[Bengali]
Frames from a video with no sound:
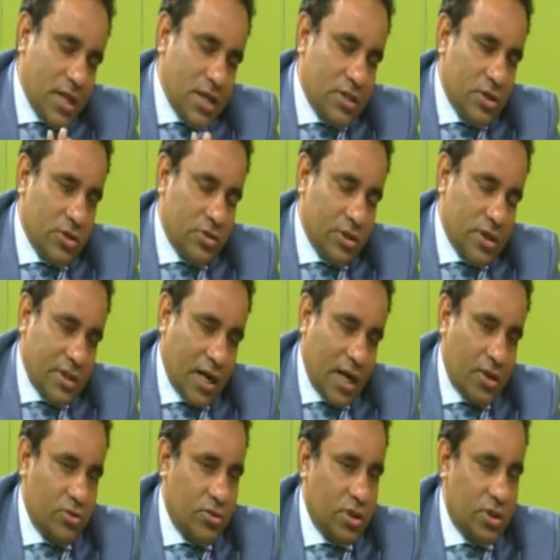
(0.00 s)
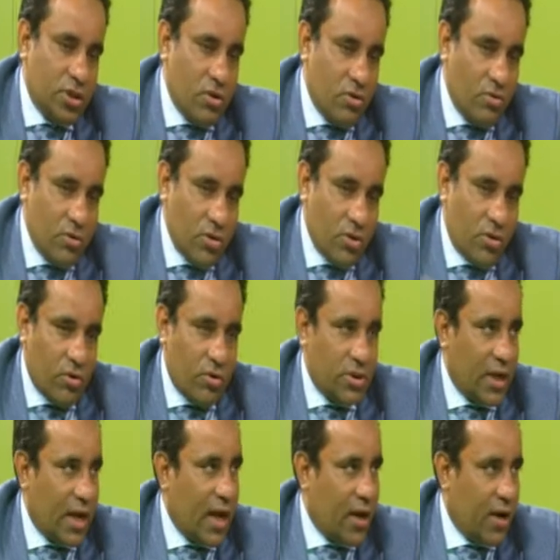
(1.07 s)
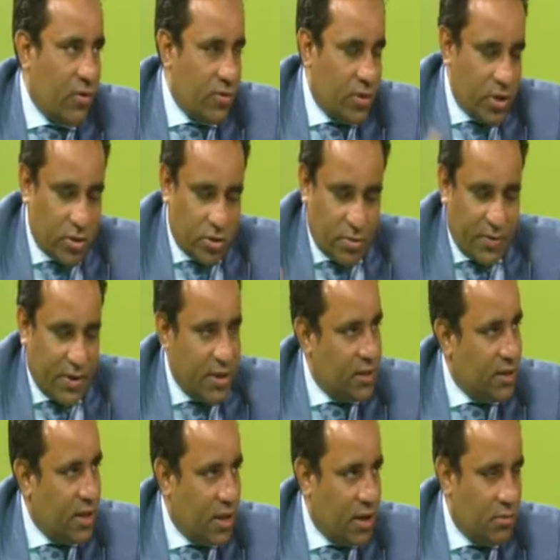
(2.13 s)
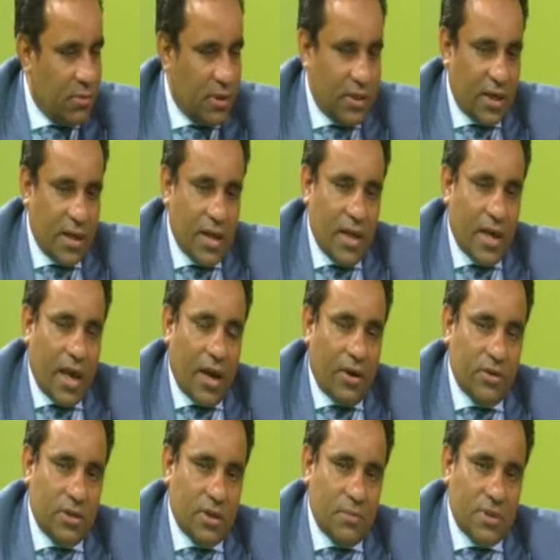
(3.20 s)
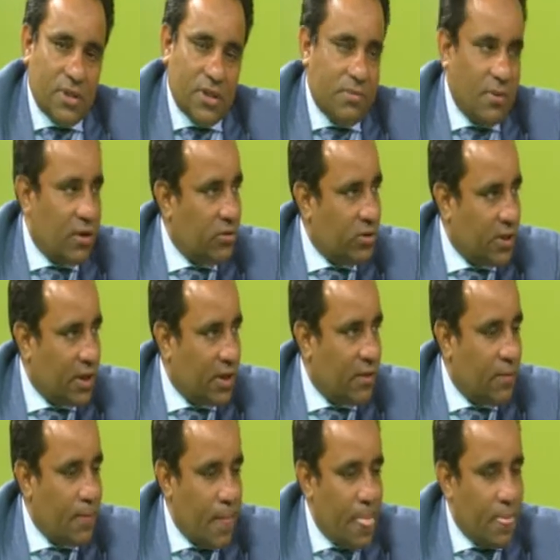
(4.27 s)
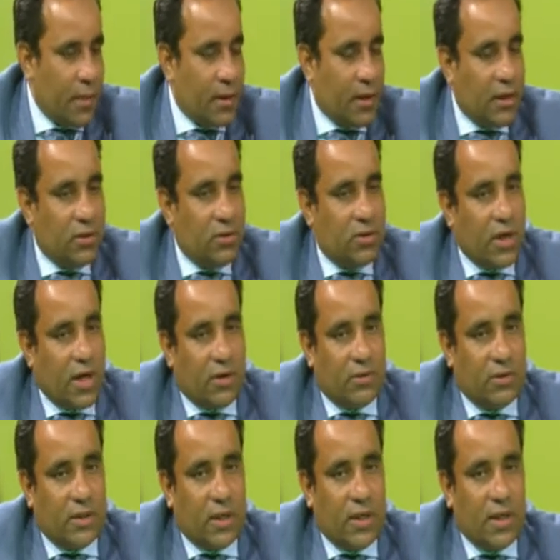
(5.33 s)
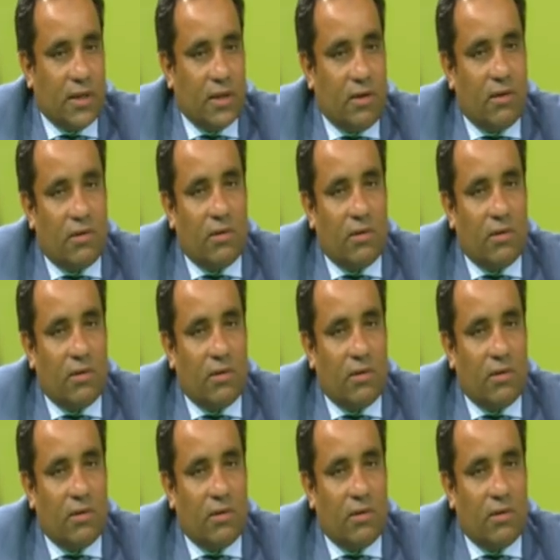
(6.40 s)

সে হয়তো একটা টায়ার টুতে ছিল অন্য জায়গায় অ্যাকাউন্টেন্ট তো ফাইন্যান্সিয়াল অ্যাকাউন্ট ম্যানেজার এখন সে বিজনেস প্ল্যান করতে গেল কিন্তু সে করতে গিয়ে দিল